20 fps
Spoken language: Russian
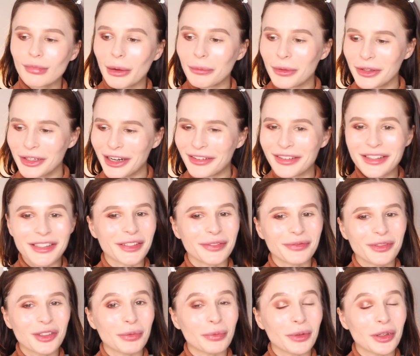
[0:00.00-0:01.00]
мне нравится,
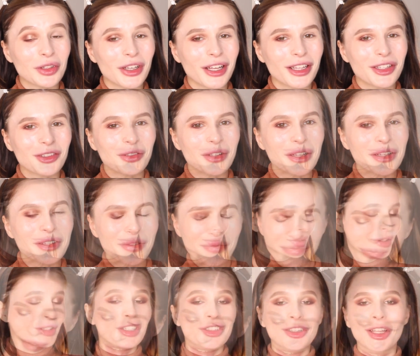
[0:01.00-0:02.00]
что получается у нас.
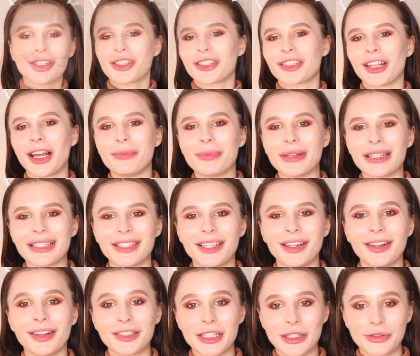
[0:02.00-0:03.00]
То же самое
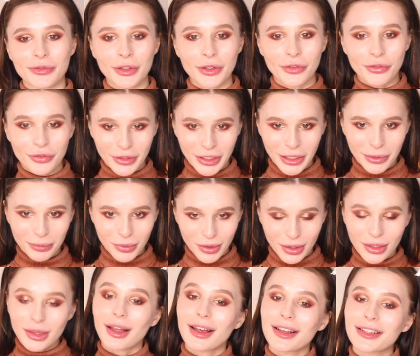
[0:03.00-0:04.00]
сделать со своим вторым
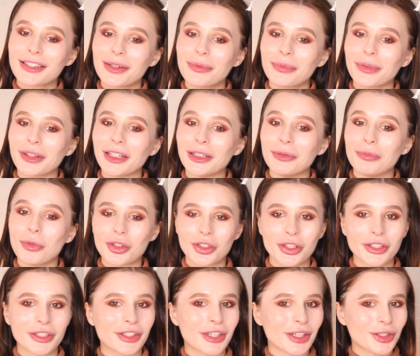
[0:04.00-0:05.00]
глазом, и
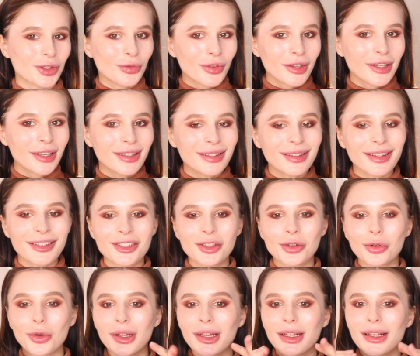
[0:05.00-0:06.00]
можно сейчас увидеть,
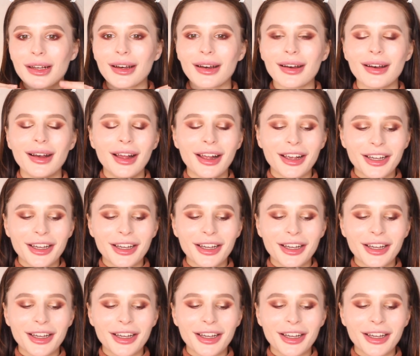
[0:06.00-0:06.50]
насколько